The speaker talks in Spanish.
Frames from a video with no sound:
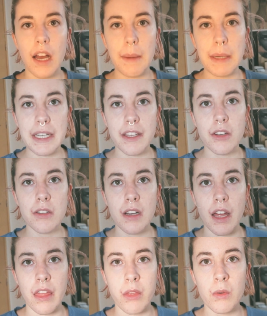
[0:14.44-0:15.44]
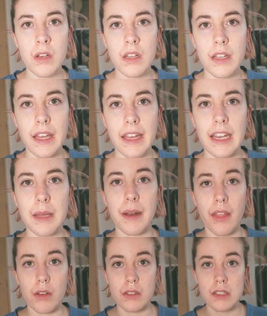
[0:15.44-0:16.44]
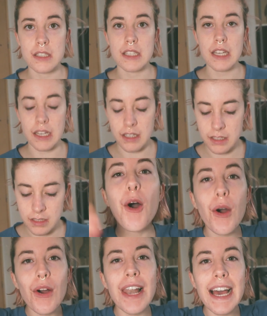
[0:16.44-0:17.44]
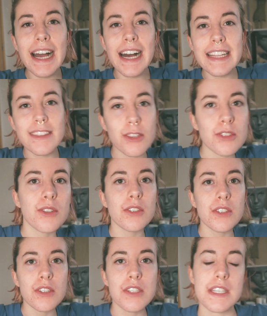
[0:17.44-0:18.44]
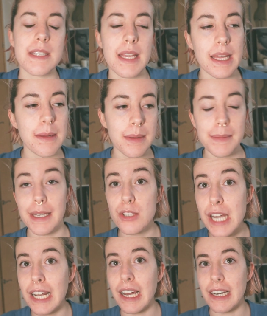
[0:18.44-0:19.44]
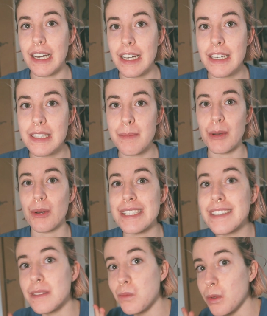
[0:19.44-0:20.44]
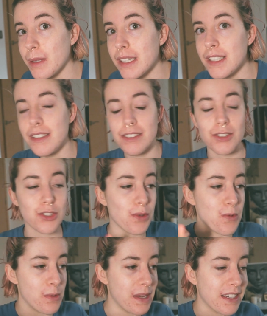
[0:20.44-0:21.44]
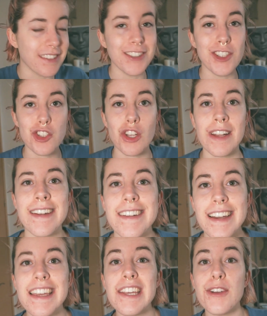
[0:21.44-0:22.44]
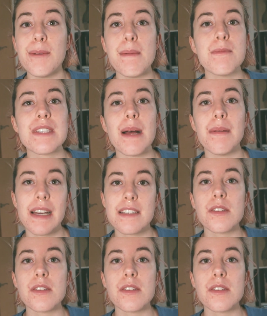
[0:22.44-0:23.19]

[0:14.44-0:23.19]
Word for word: Amarillo, azul, equilibrado. Sí. Hola a todos, eh, bienvenidos al canal, espero que estéis muy bien, yo estoy muy bien, yo soy Clara y hoy vamos a hablar